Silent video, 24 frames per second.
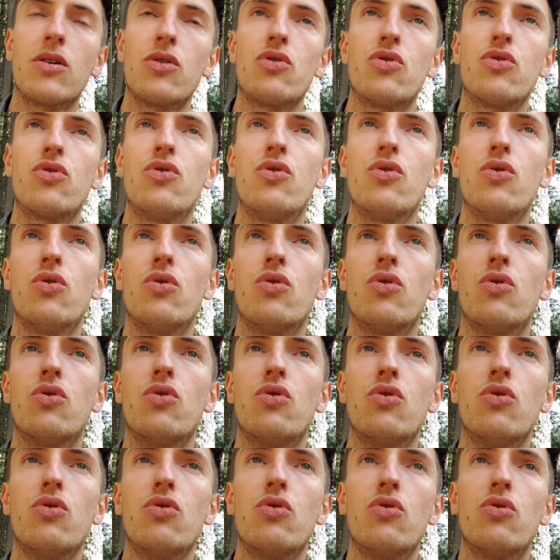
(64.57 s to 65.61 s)

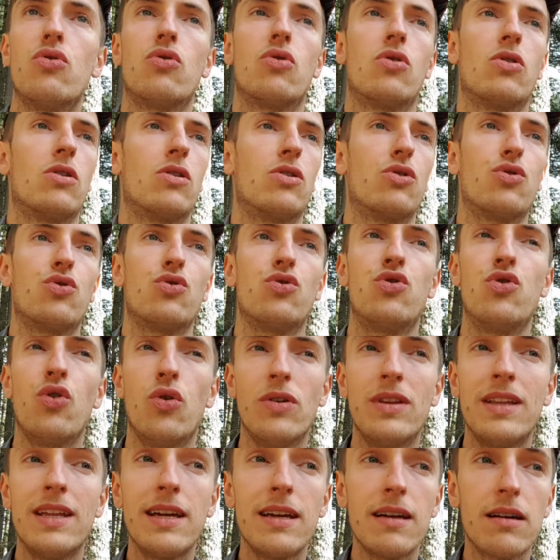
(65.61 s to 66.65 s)
de
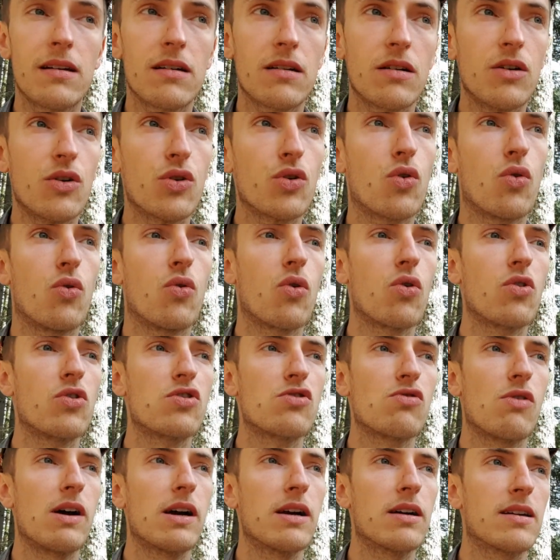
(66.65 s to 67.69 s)
données qu'on
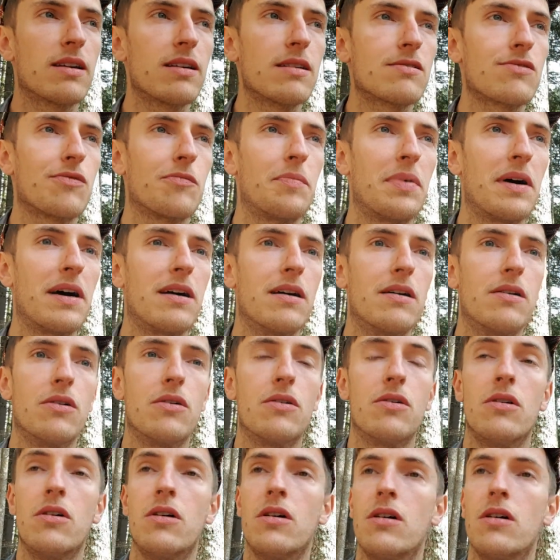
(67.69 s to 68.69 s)
reçoit qui ne sont pas